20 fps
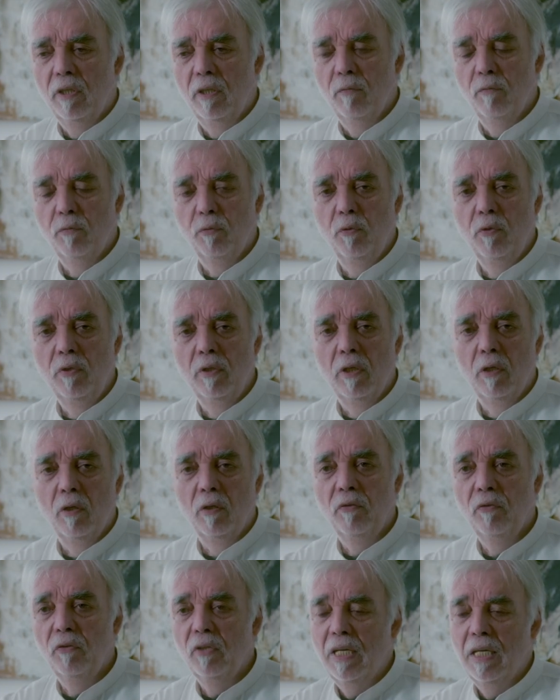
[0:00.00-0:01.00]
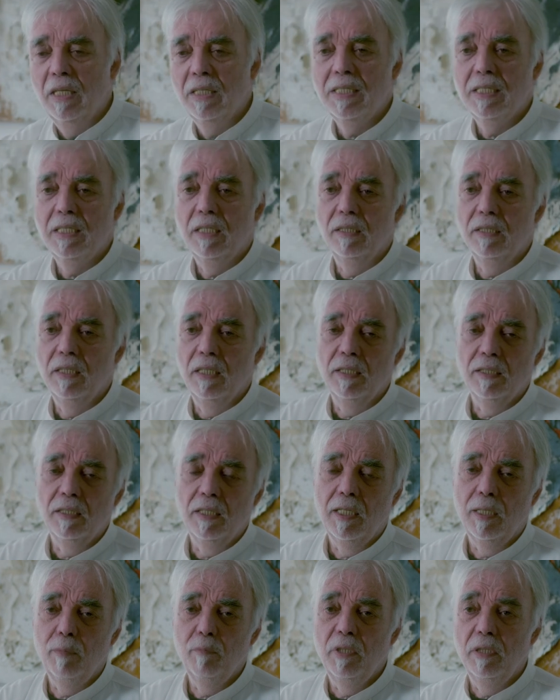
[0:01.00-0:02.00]
in den frühen 1980er Jahren
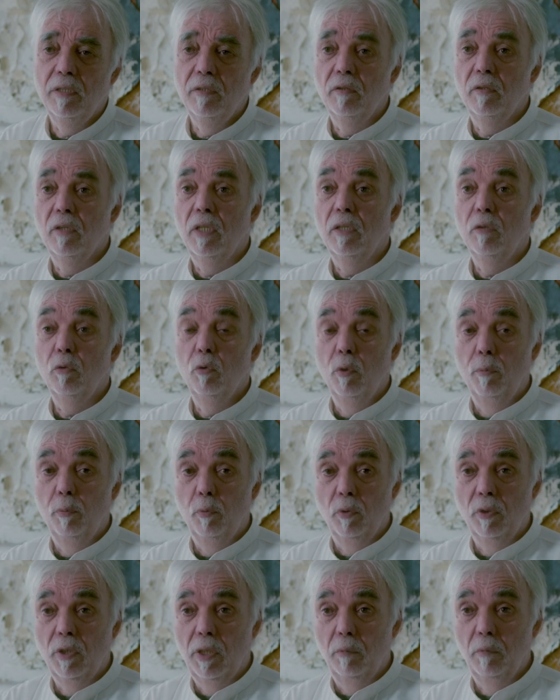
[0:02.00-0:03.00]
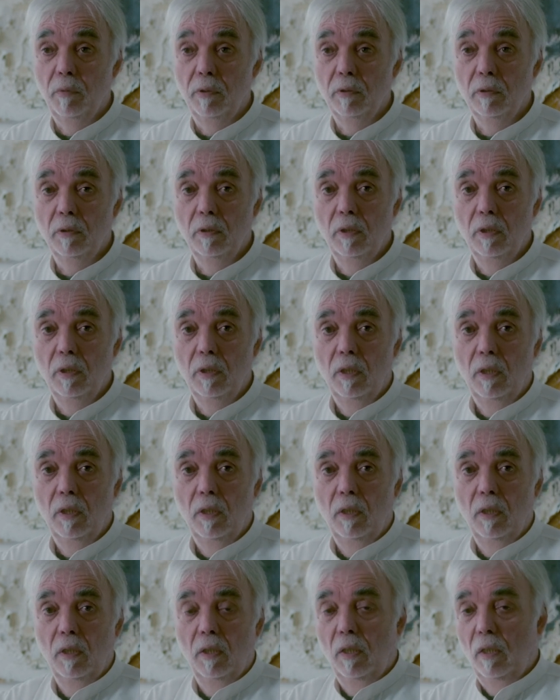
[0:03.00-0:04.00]
kamen die Literaturprogramme.
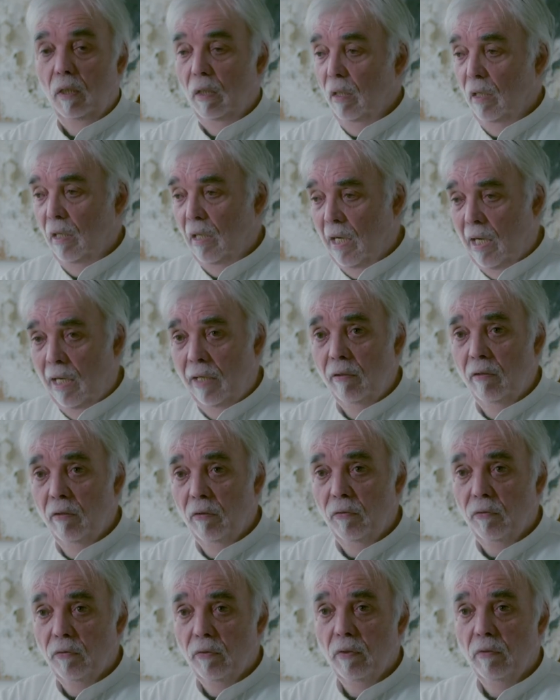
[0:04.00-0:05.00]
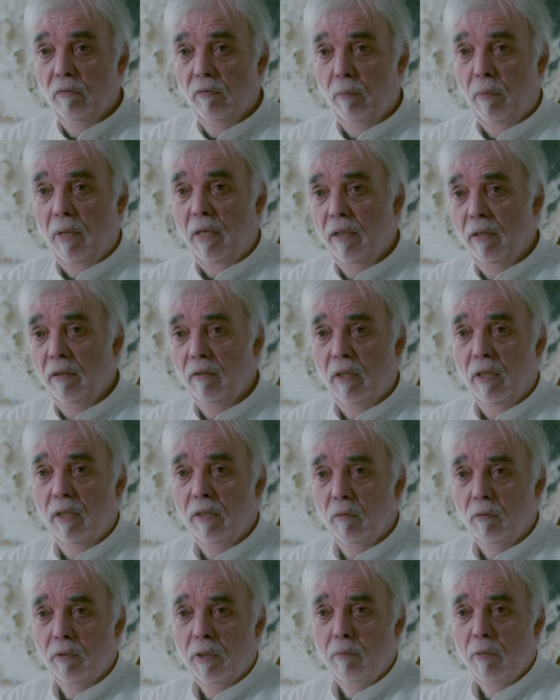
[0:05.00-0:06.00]
Eines, zwei, drei
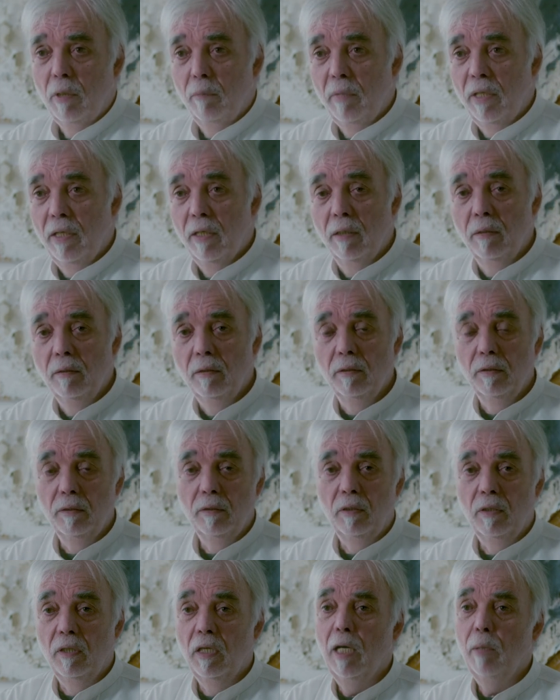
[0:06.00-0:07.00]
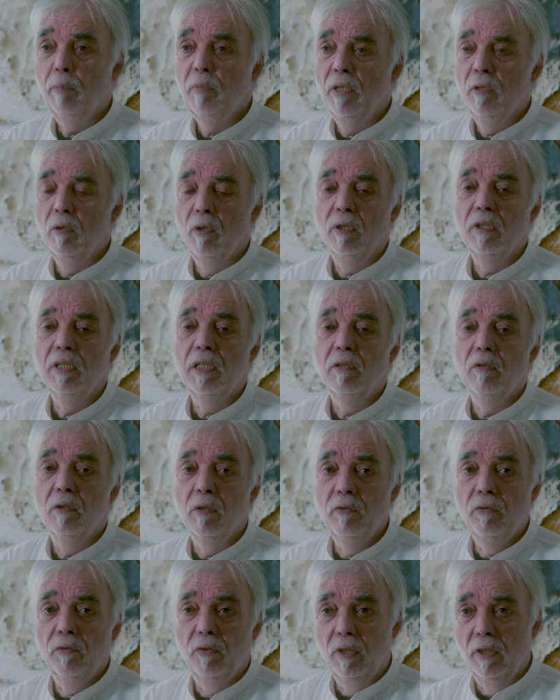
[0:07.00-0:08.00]
und immer mehr. Hab dann auch in den
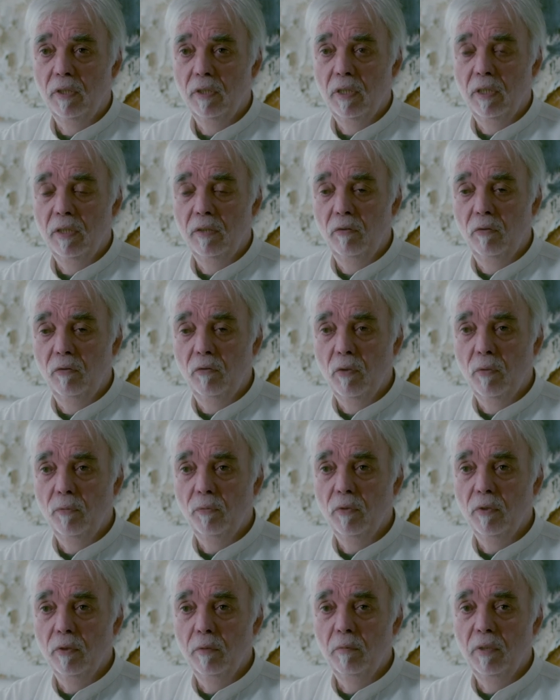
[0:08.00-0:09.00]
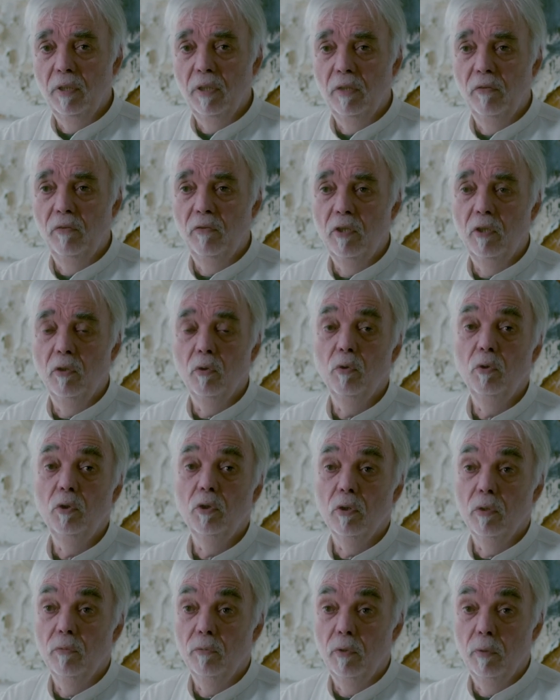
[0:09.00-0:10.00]
90er Jahren des Öfteren mit Hans-Dieter Hüsch
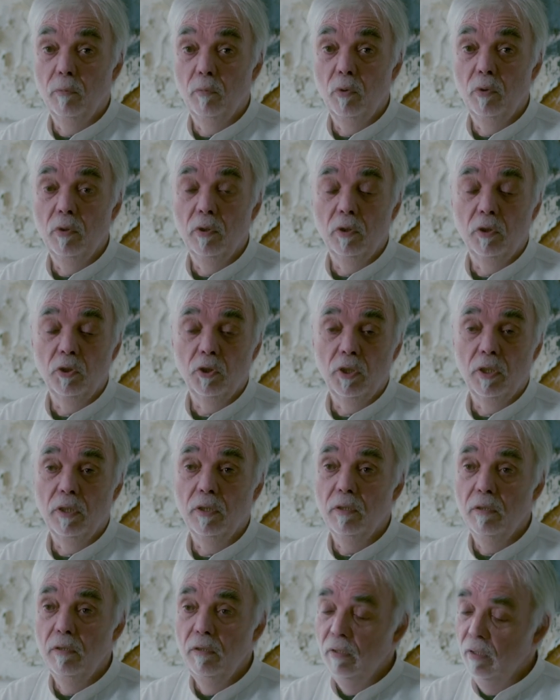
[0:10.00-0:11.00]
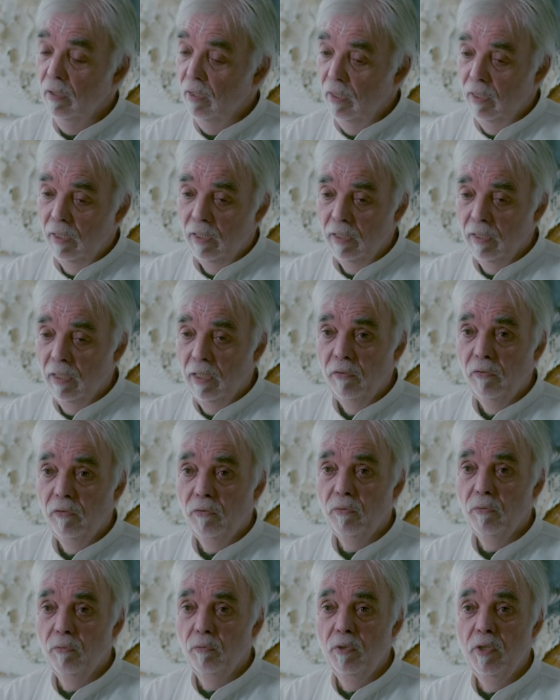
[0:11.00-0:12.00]
auf der Bühne gestanden. Ein
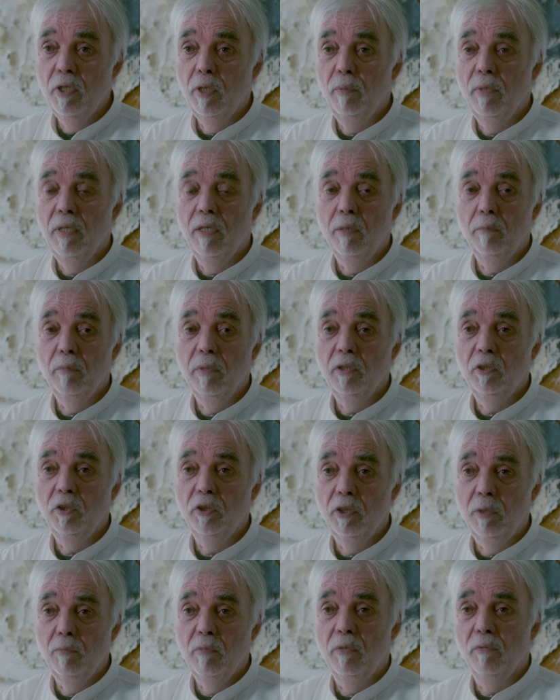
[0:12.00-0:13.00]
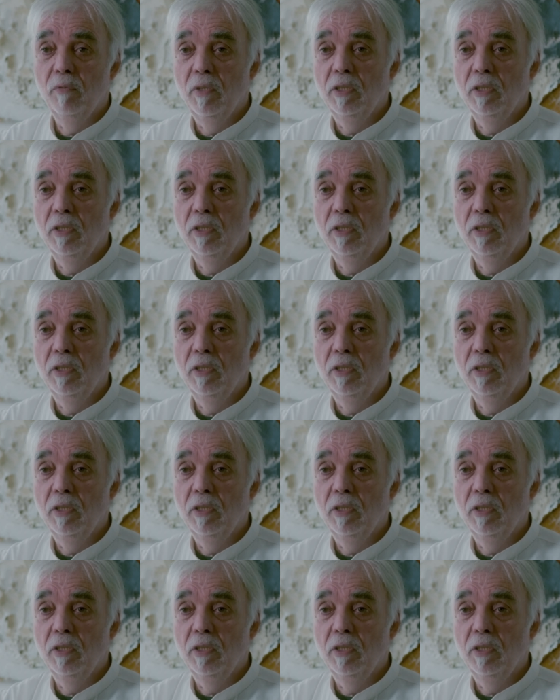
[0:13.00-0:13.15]
ganz wunderbarer Mensch, immer